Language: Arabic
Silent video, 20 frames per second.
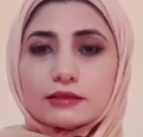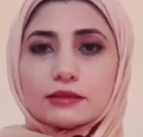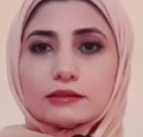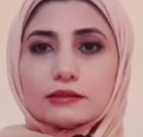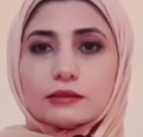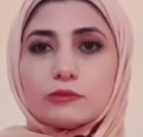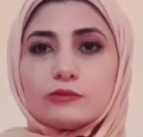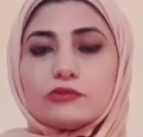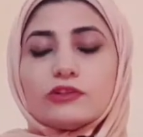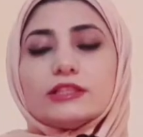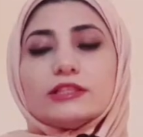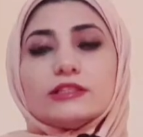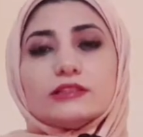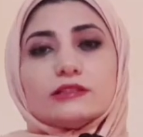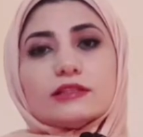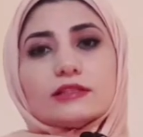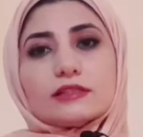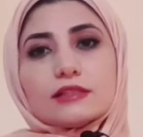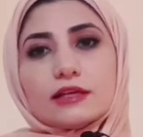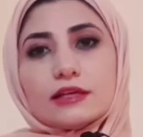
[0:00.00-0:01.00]
رطب فأنت
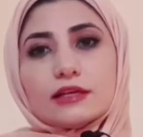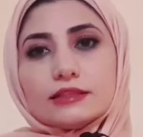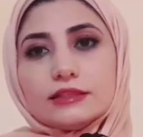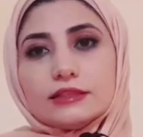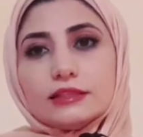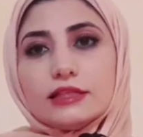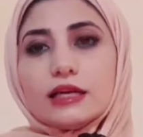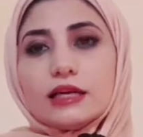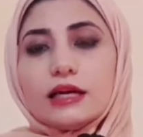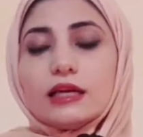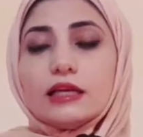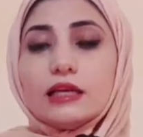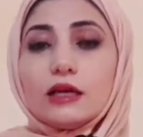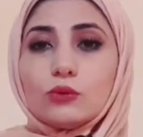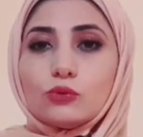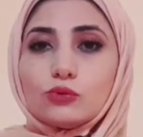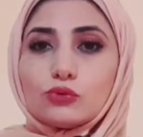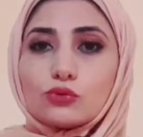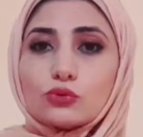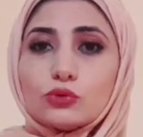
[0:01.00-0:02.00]
تساعديها على
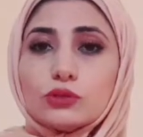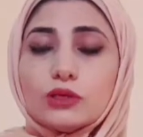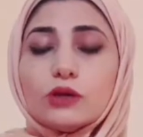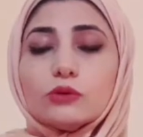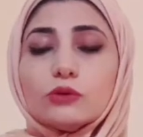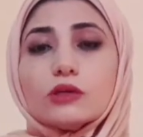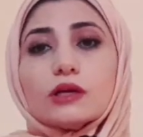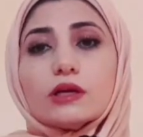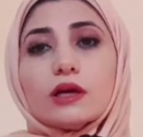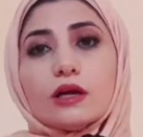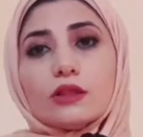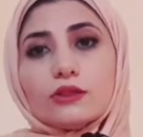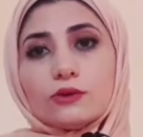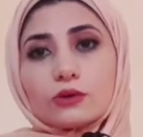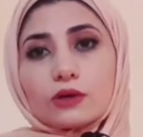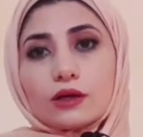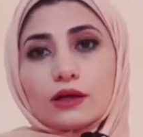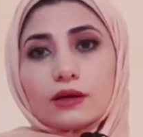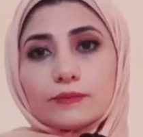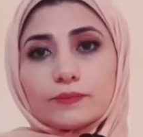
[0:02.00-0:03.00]
وجودها
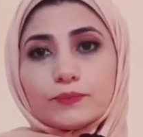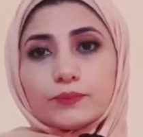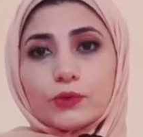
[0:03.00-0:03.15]
وتكاثرها